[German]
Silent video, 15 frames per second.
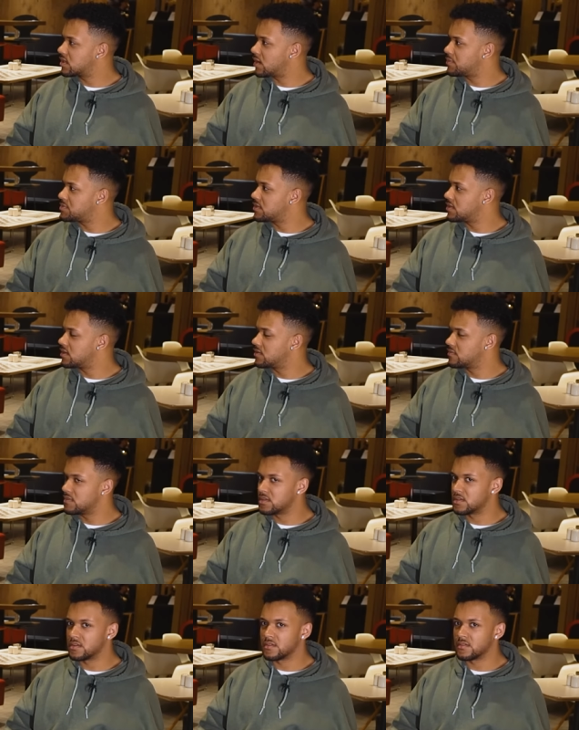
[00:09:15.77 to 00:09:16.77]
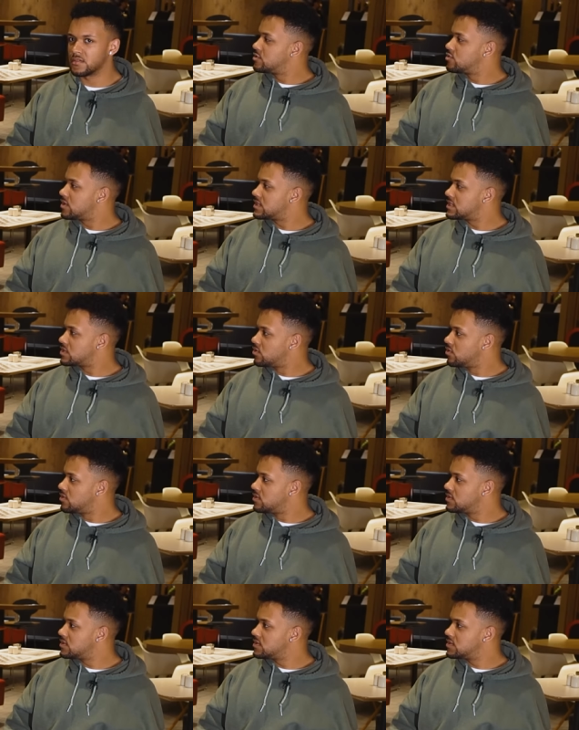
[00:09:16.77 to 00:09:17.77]
Gab es da irgendwie
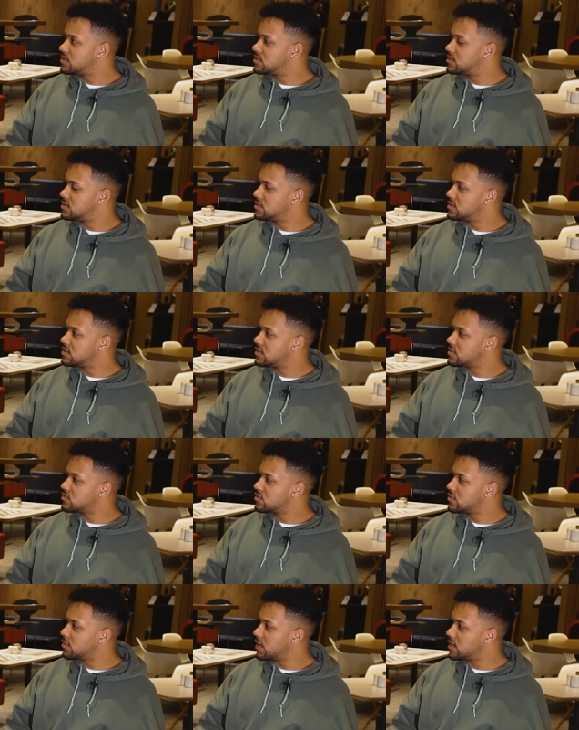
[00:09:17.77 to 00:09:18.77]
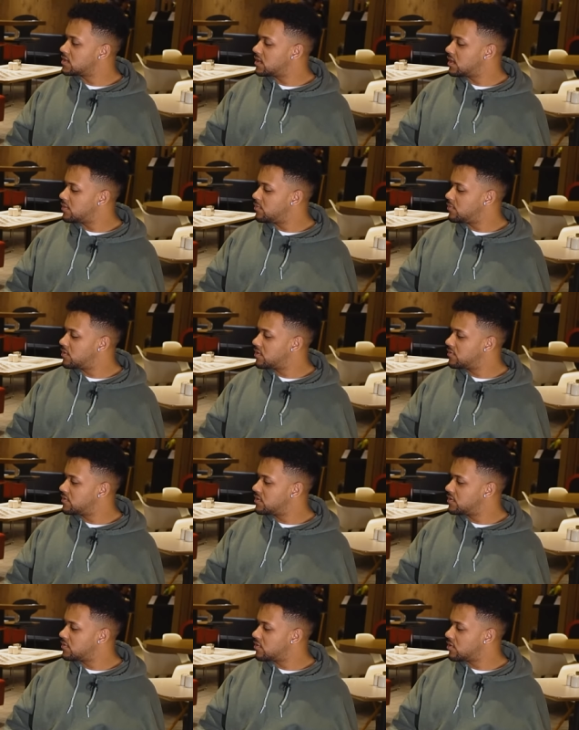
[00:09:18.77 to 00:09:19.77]
Situationen, die, die dich dazu gebracht haben oder
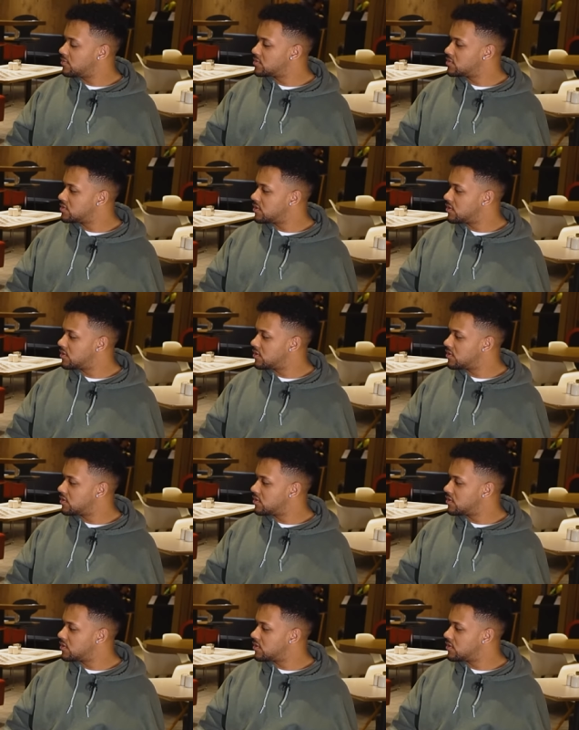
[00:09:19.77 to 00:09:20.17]
wie kommst du